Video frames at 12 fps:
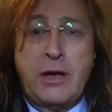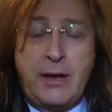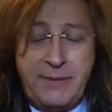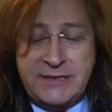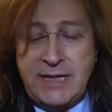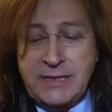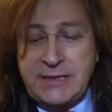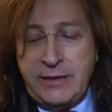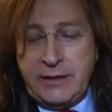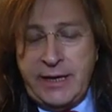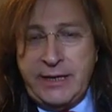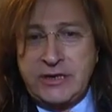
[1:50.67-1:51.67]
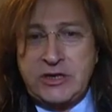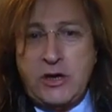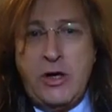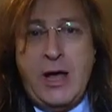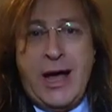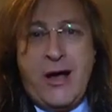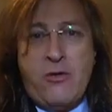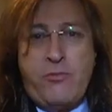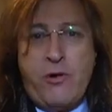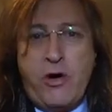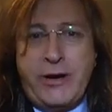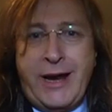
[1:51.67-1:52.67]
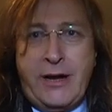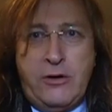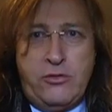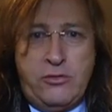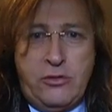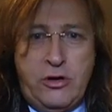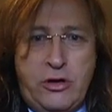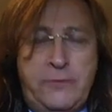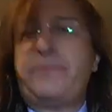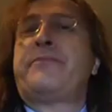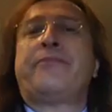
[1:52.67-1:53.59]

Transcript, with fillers: abbastanza intenso, ha un buon allungo,